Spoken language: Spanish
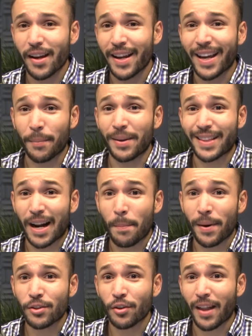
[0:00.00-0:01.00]
incrementar el
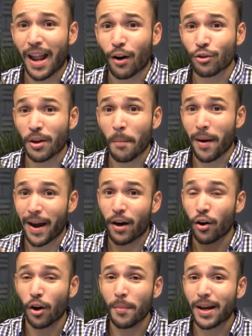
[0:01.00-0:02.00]
precio de las cosas más
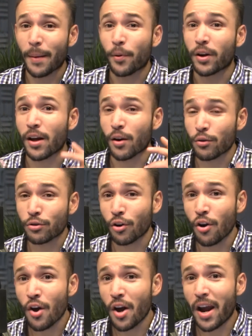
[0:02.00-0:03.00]
económicas, porque incluso
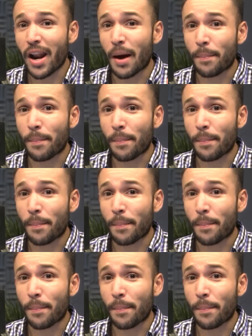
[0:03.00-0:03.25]
el